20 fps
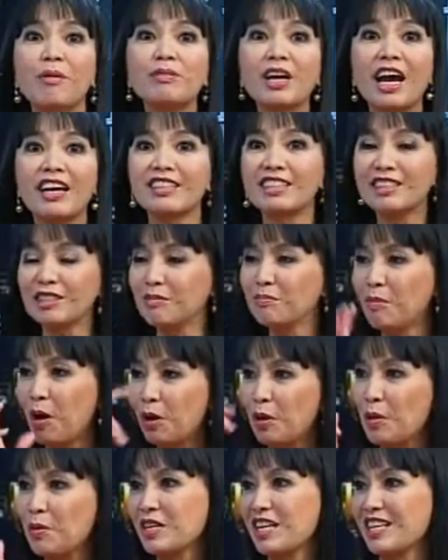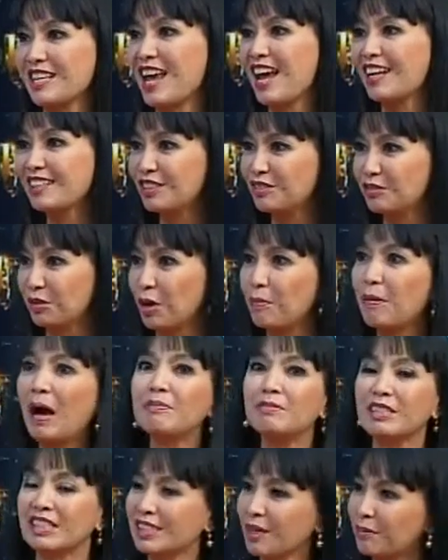สำคัญคือมองโลกในแง่ดีสุข
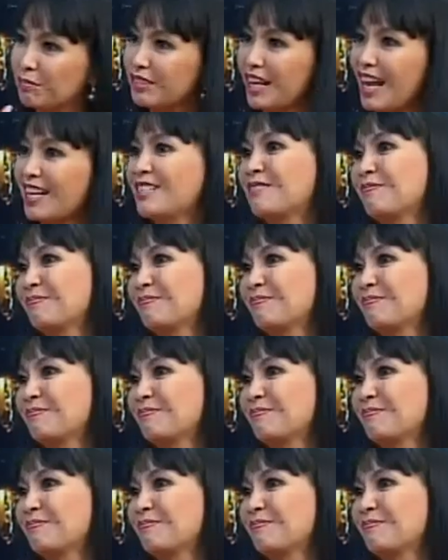ภาพจิตจำใส